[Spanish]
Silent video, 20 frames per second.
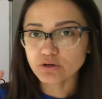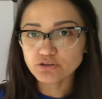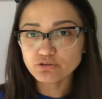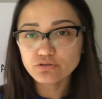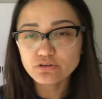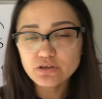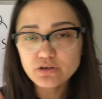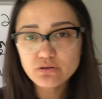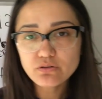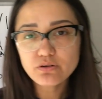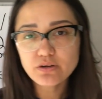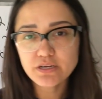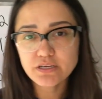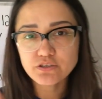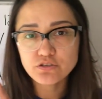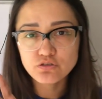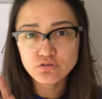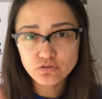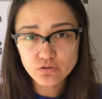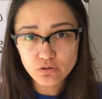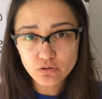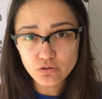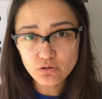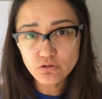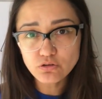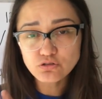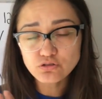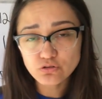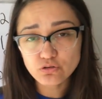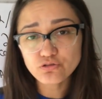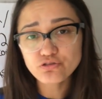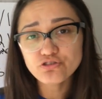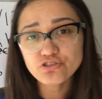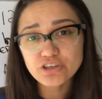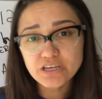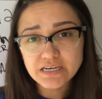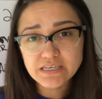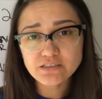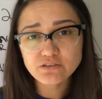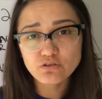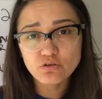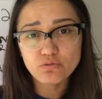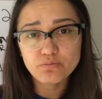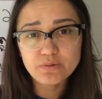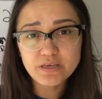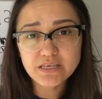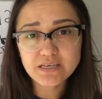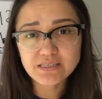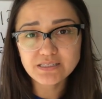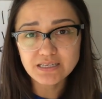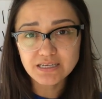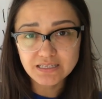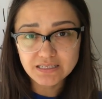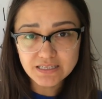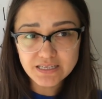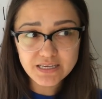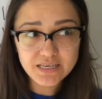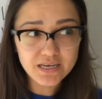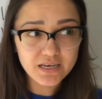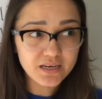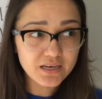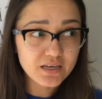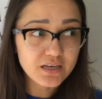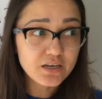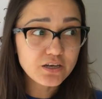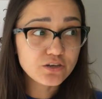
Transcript: cuando digo que solo son tres comidas al día,